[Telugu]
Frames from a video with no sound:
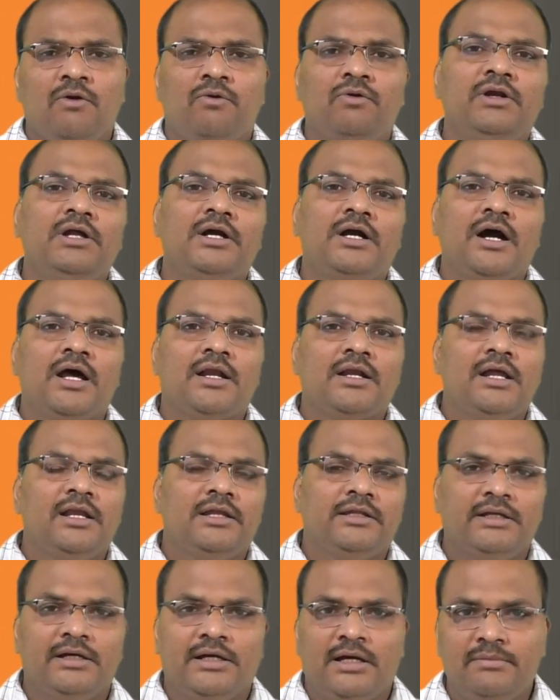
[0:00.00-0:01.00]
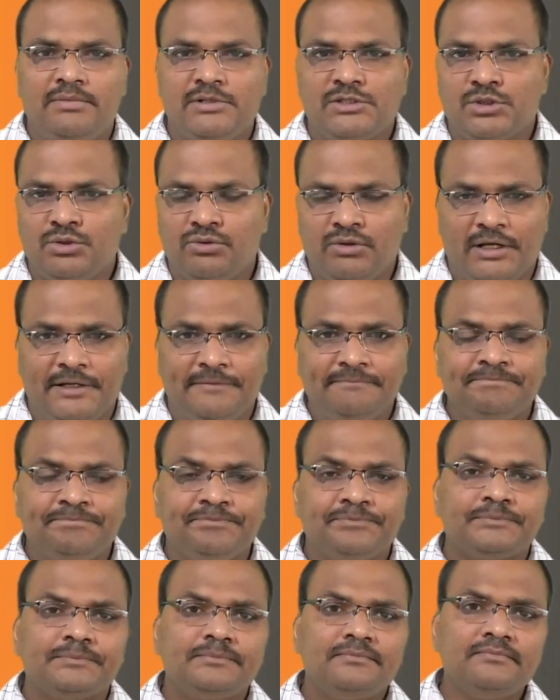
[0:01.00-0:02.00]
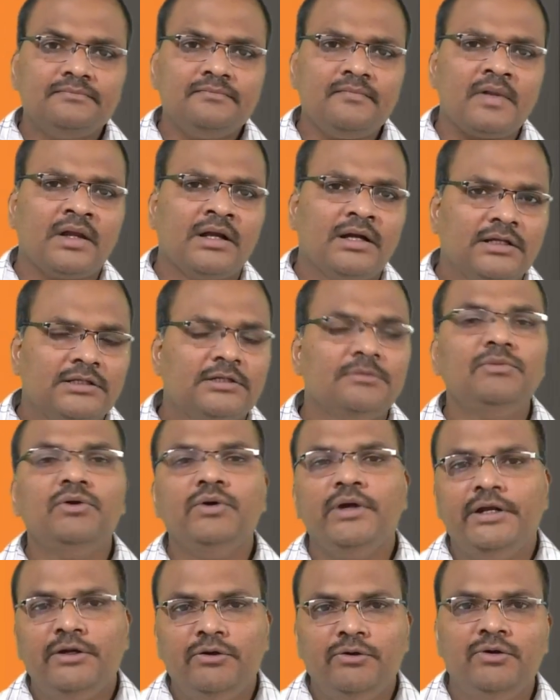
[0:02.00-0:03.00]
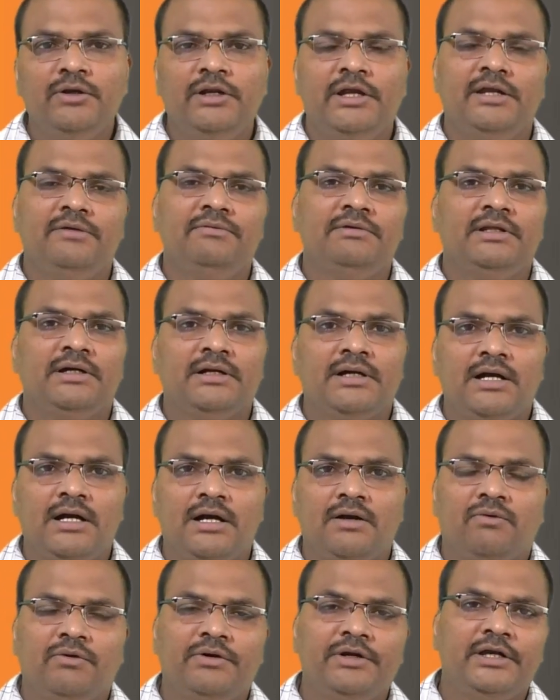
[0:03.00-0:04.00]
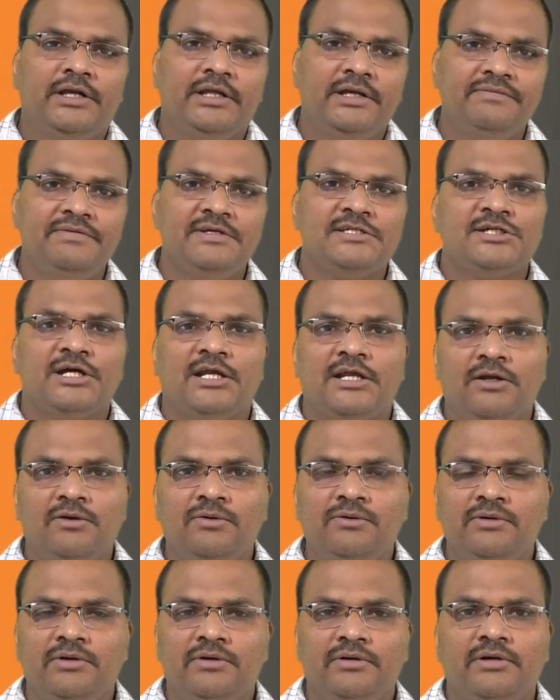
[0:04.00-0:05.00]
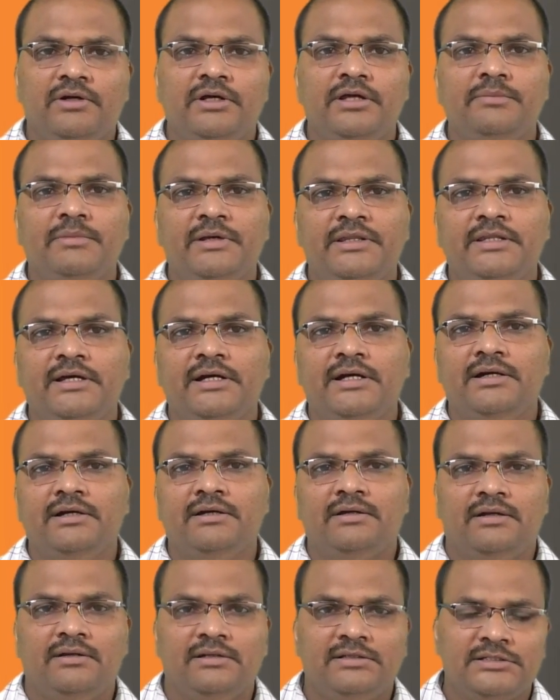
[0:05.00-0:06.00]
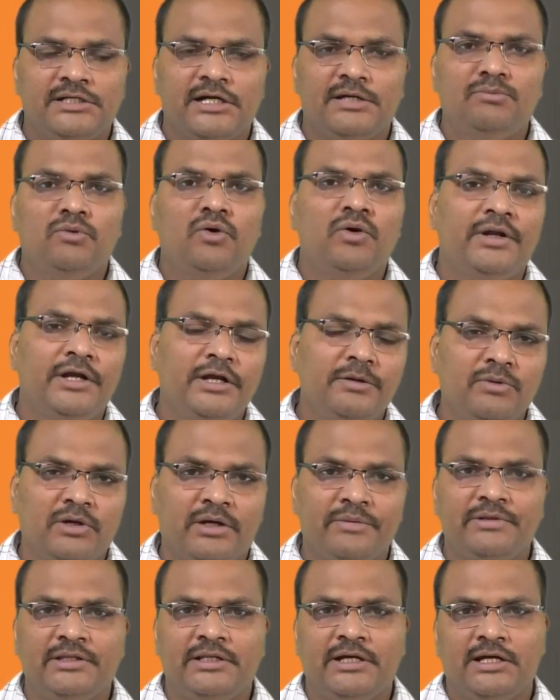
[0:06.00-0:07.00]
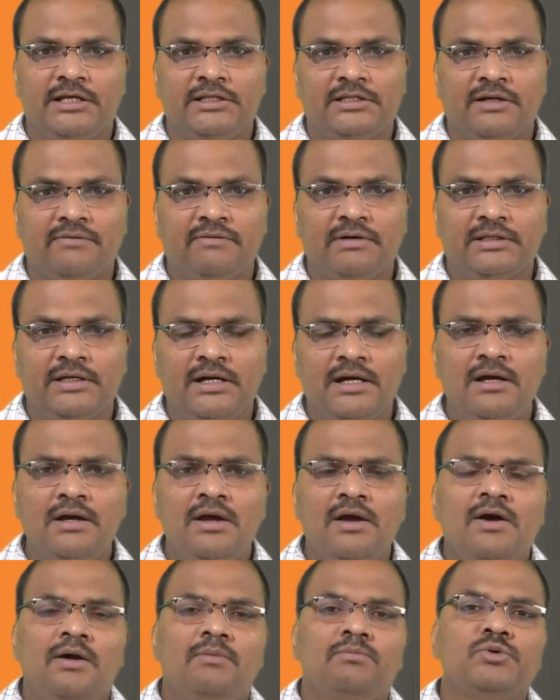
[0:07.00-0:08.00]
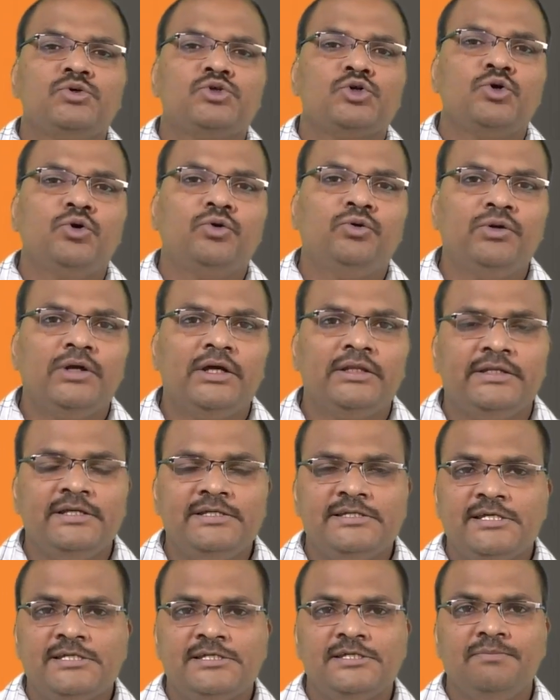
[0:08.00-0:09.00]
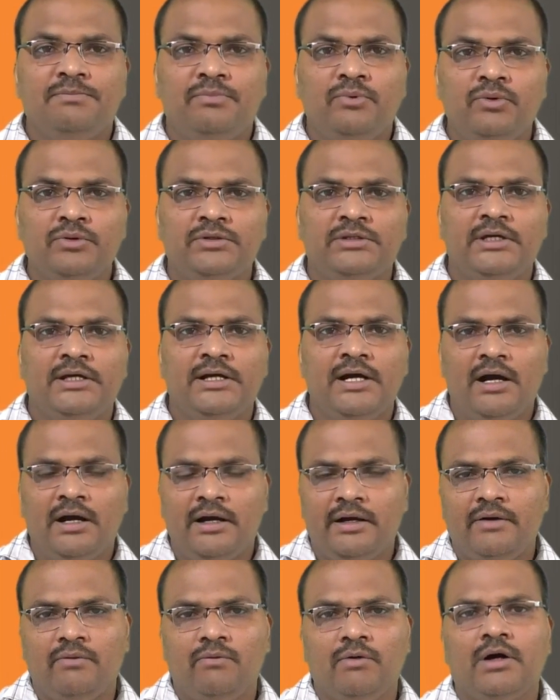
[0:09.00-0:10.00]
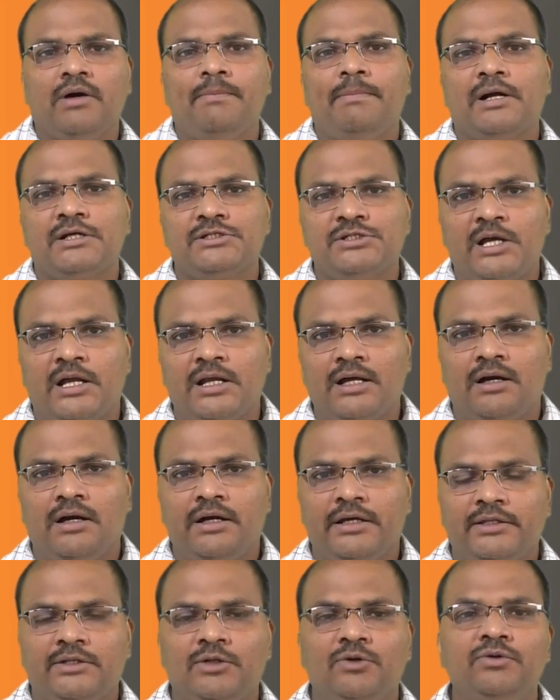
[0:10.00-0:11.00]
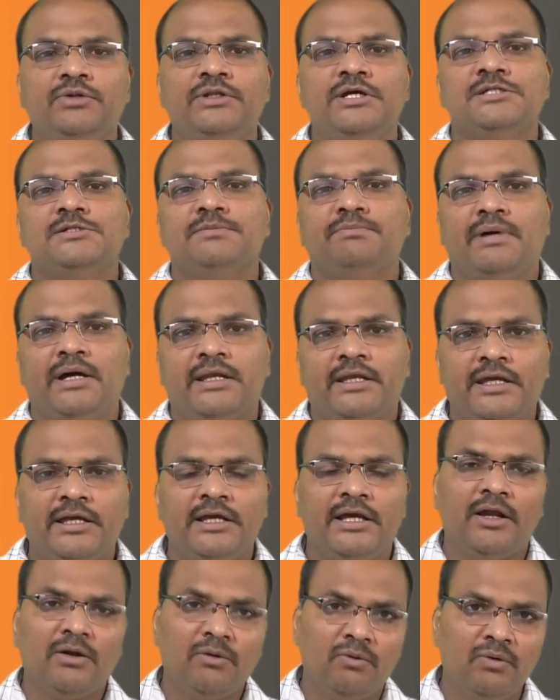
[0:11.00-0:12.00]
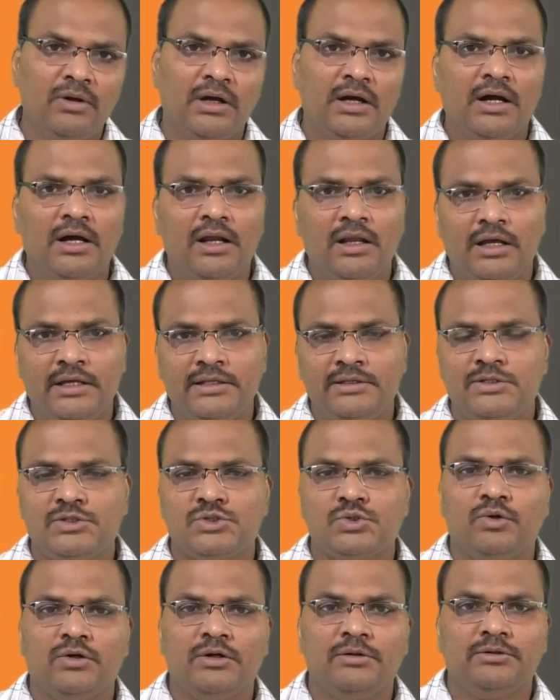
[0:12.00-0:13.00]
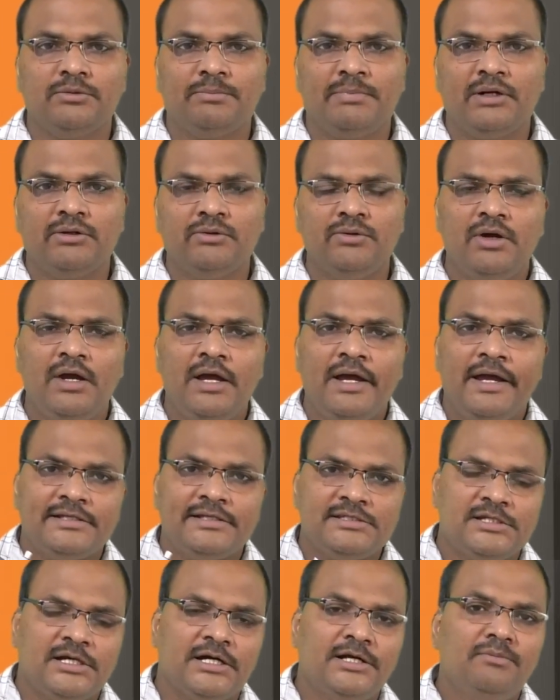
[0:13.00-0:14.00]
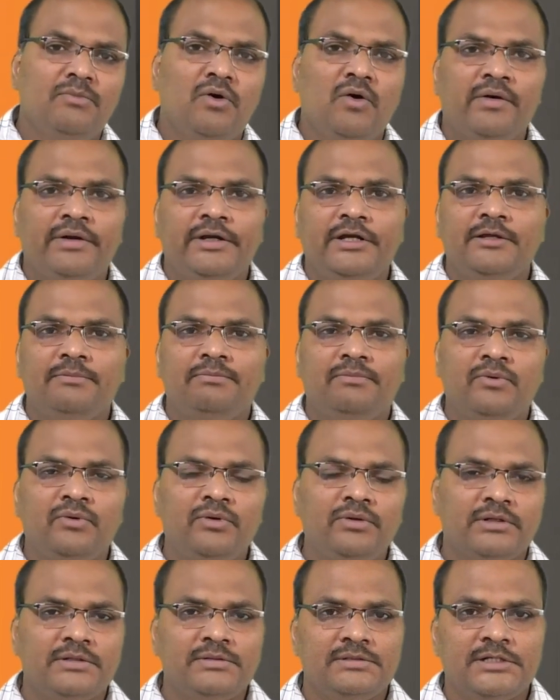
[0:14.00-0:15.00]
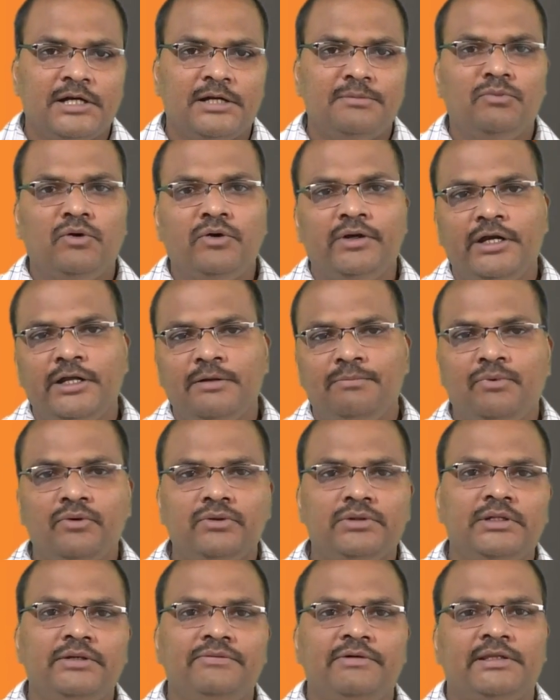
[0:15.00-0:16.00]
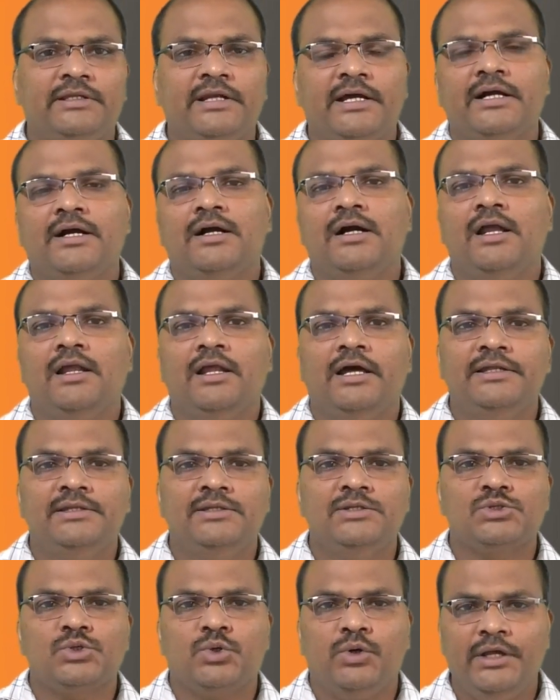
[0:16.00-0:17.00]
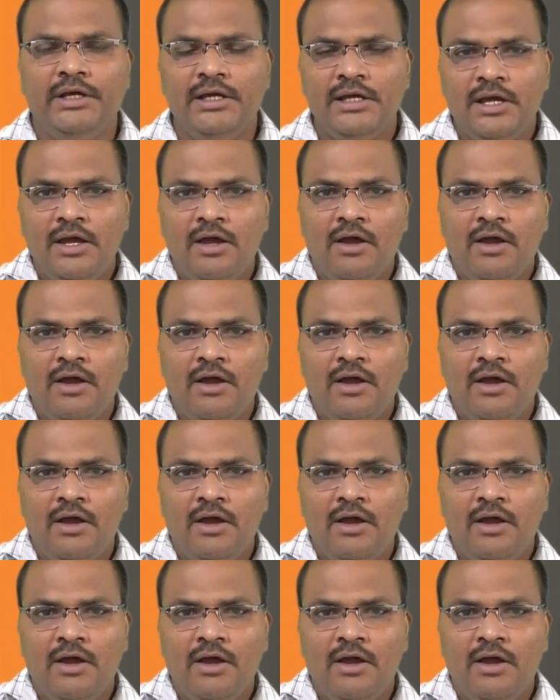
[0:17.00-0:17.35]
కొన్ని కారణాలు అయితే కనిపిస్తూ ఉన్నాయి గతంలో ఎన్నడూ లేని విధంగా కొన్ని టీవీ ఛానళ్ళు ఈ మధ్య జగన్మోహన్ రెడ్డి ముఖ్యమంత్రి అయిన తర్వాత ముసుగు కూడా తీసేసి పూర్తిగా ఒక పక్షాన అంటే తెలుగుదేశం పార్టీకి అనుకూలంగా లైన్ తీసుకోవడంతో పాటు జగన్మోహన్ రెడ్డి పూ జగన్మోహన్ రెడ్డి పూర్తి వ్యతిరేకంగా లైన్ తీసుకొని